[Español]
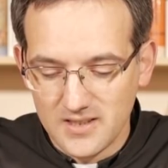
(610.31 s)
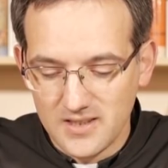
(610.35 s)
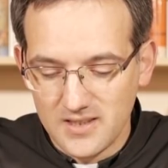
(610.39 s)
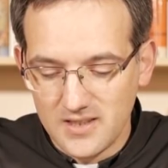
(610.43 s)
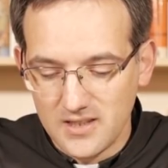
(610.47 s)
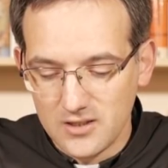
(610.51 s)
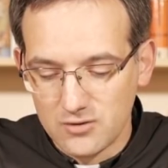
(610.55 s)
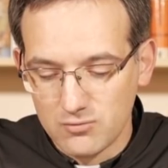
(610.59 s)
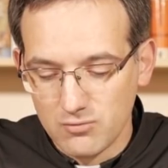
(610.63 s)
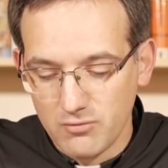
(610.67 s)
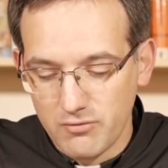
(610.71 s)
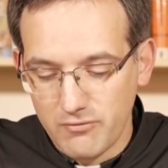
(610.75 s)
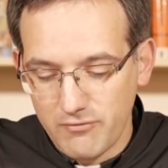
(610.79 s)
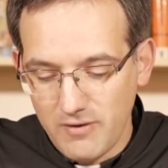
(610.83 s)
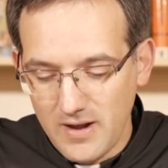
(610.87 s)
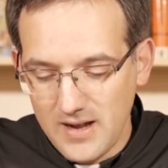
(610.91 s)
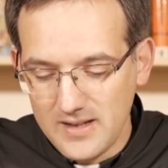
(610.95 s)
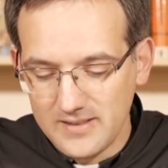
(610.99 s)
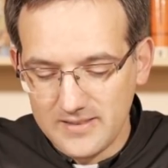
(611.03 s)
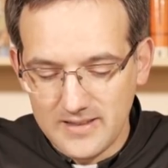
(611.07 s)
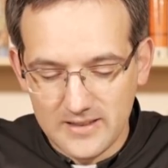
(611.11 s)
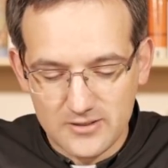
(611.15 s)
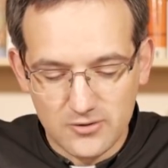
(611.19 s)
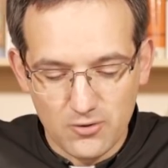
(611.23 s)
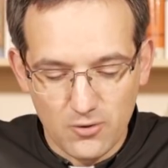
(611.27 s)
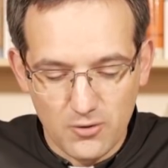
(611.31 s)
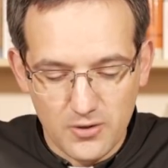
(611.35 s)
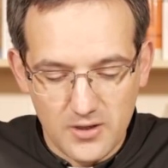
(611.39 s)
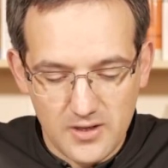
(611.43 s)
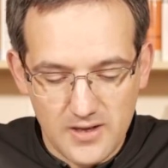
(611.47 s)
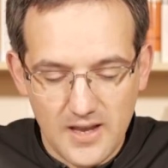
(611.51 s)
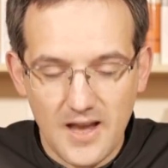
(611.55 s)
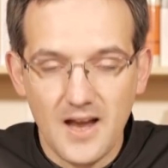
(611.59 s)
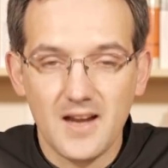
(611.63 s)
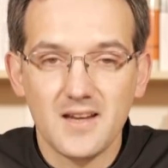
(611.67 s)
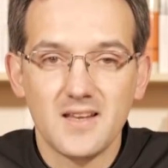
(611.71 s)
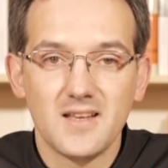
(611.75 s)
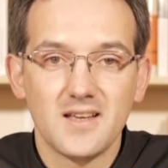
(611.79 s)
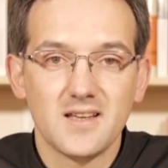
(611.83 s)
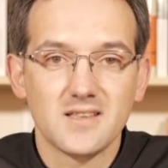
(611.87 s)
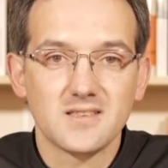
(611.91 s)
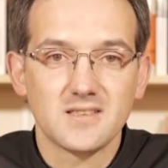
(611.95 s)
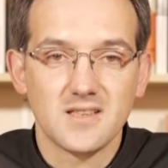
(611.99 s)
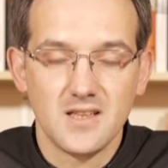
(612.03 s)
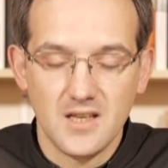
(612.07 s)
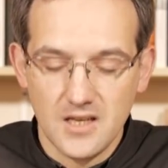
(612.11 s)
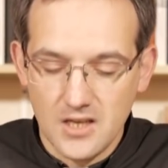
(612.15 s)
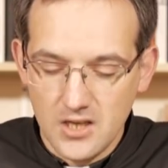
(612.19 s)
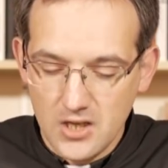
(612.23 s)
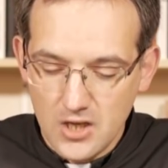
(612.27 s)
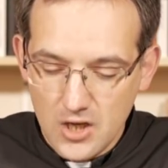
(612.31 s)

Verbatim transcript: de sus faltas ordinarias